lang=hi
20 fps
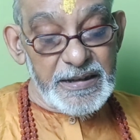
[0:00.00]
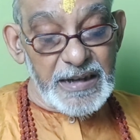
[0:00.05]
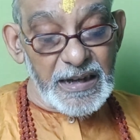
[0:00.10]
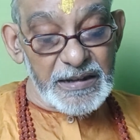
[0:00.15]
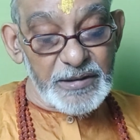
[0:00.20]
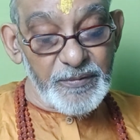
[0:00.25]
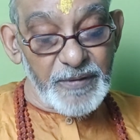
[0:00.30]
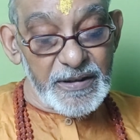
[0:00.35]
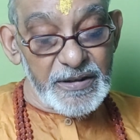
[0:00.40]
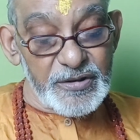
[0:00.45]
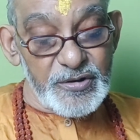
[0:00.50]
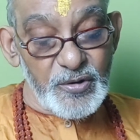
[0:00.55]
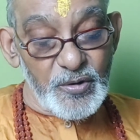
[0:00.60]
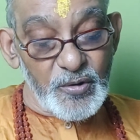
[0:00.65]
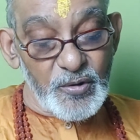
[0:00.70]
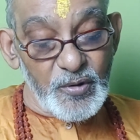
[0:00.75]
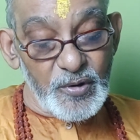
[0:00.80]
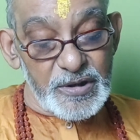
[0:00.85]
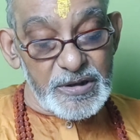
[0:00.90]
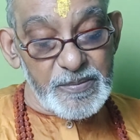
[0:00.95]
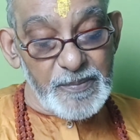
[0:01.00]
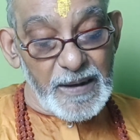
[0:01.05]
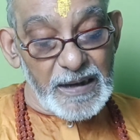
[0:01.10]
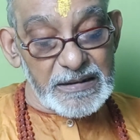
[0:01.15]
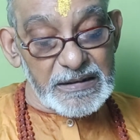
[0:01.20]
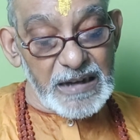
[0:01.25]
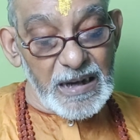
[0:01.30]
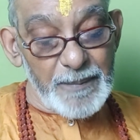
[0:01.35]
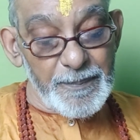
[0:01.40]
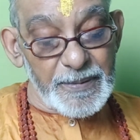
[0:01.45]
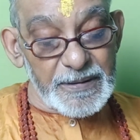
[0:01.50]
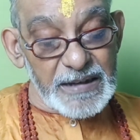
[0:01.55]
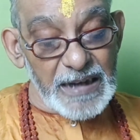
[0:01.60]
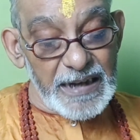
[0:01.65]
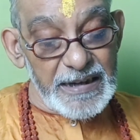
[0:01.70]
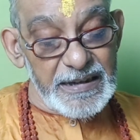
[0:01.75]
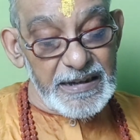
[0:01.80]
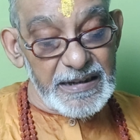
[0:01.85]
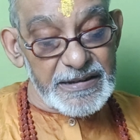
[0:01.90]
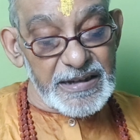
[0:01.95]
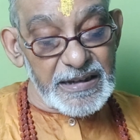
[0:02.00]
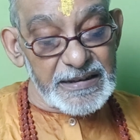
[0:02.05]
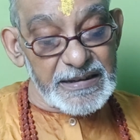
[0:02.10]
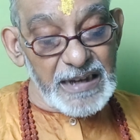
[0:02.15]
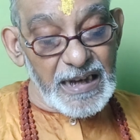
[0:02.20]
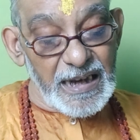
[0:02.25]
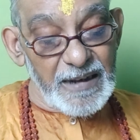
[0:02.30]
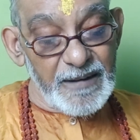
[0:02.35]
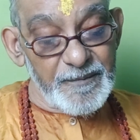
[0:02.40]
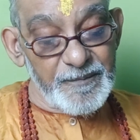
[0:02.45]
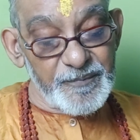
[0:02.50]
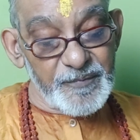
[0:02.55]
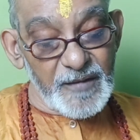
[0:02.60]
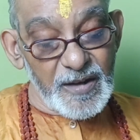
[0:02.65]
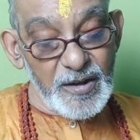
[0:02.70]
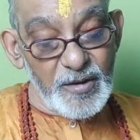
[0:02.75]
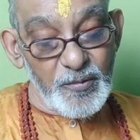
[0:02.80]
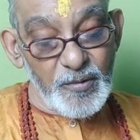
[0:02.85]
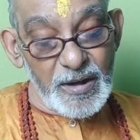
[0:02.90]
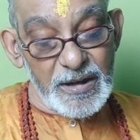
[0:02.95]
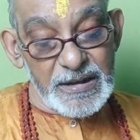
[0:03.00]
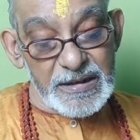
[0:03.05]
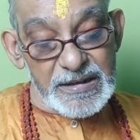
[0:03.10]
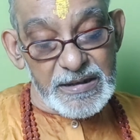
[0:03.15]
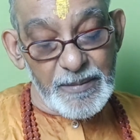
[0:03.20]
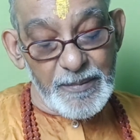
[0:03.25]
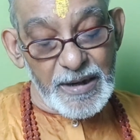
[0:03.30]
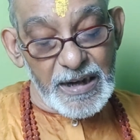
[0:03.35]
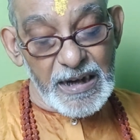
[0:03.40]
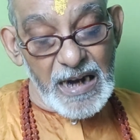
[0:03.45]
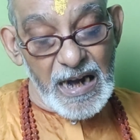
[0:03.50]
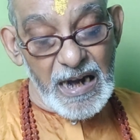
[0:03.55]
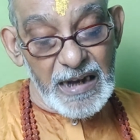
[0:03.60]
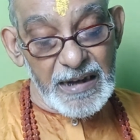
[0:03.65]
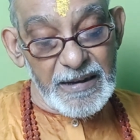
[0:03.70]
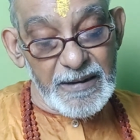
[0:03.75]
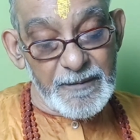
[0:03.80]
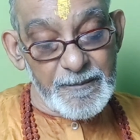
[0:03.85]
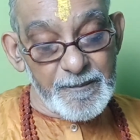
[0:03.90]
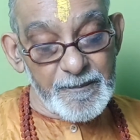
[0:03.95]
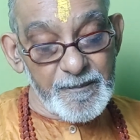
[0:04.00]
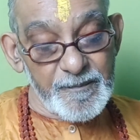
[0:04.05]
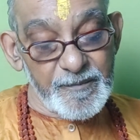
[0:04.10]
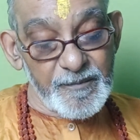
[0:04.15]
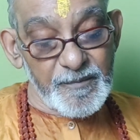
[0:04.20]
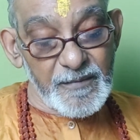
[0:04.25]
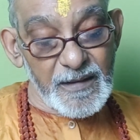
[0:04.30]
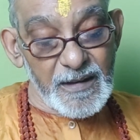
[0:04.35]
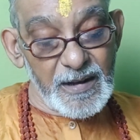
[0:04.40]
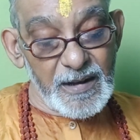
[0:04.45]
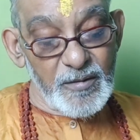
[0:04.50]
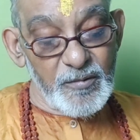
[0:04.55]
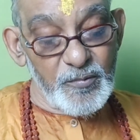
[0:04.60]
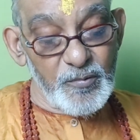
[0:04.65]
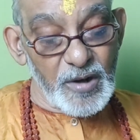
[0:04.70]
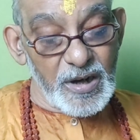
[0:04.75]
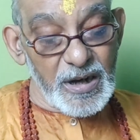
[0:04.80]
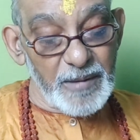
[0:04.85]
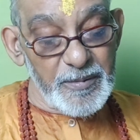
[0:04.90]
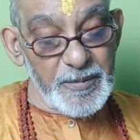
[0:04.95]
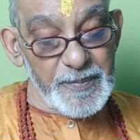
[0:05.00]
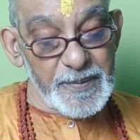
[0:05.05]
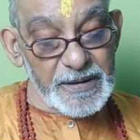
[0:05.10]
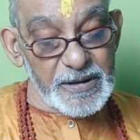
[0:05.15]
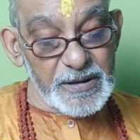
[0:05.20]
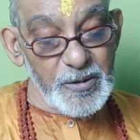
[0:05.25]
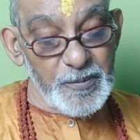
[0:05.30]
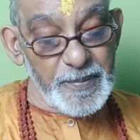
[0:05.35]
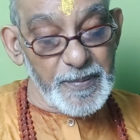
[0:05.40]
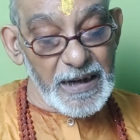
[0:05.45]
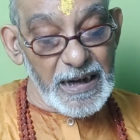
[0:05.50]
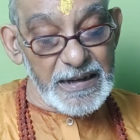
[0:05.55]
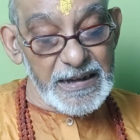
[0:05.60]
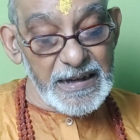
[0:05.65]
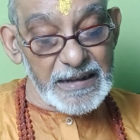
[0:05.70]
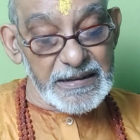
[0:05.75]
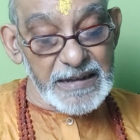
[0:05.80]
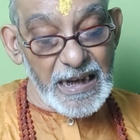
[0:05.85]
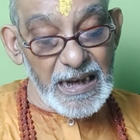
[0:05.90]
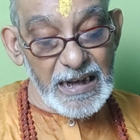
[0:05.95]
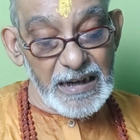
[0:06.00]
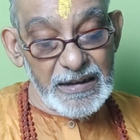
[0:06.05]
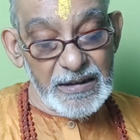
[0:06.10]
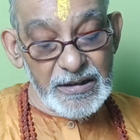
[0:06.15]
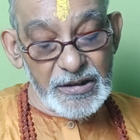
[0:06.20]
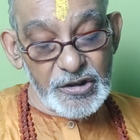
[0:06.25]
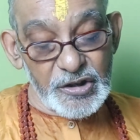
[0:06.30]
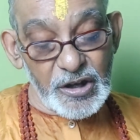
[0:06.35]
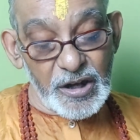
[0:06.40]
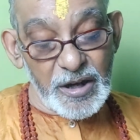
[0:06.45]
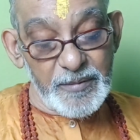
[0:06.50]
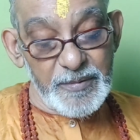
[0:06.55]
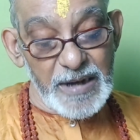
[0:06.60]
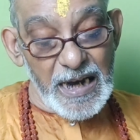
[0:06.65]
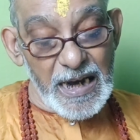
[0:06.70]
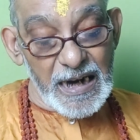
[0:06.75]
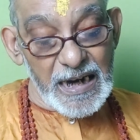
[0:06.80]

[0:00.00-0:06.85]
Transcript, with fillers: यदवंशियों को इस बात का पता ही नहीं चलता कि वह इस समय कहाँ है वह कभी पृथ्वी पर आ जाता तो कभी